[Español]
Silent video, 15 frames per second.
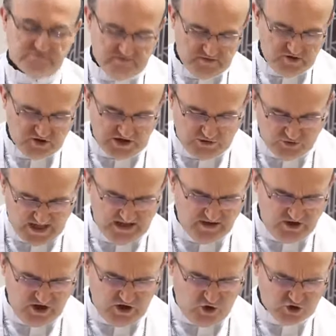Los
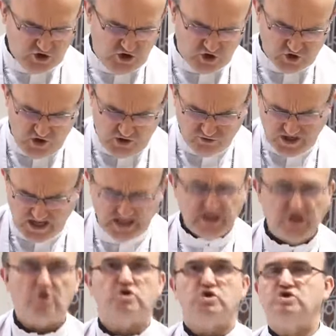auténticos y los no
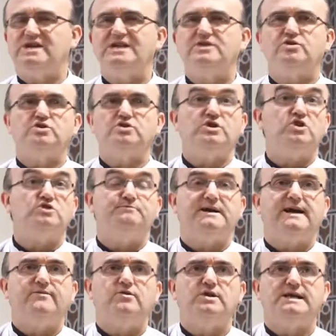auténticos, los santos y los
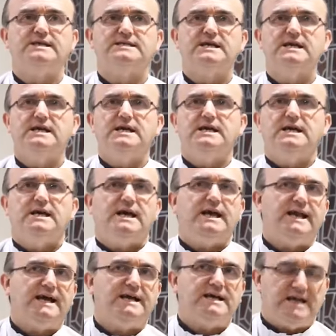pecadores.
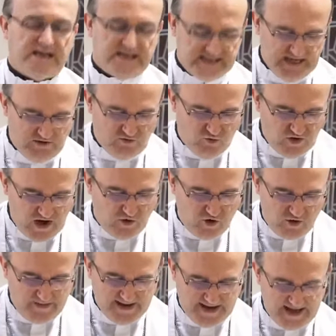Era esa una nueva
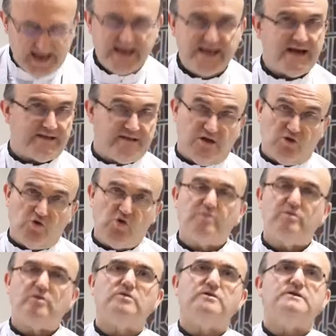herejía, de
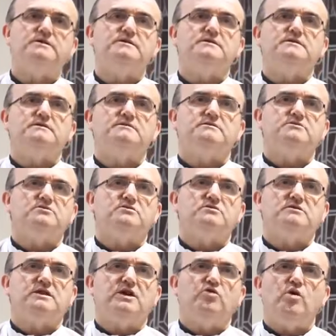nuevo, de
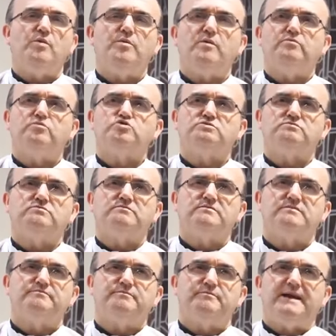nuevo
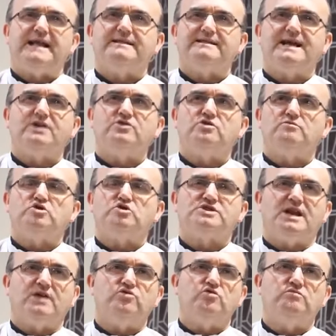planteando,
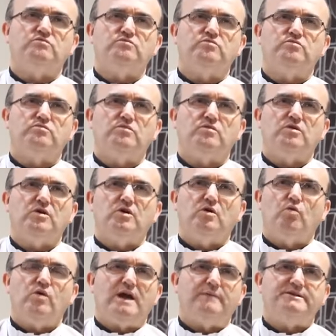mostrando
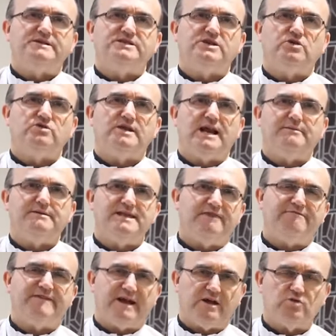una visión de la vida
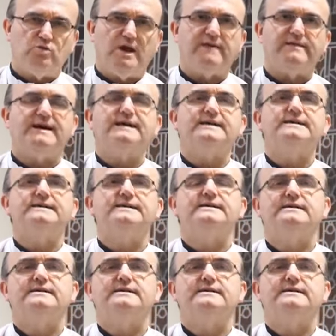fracturada.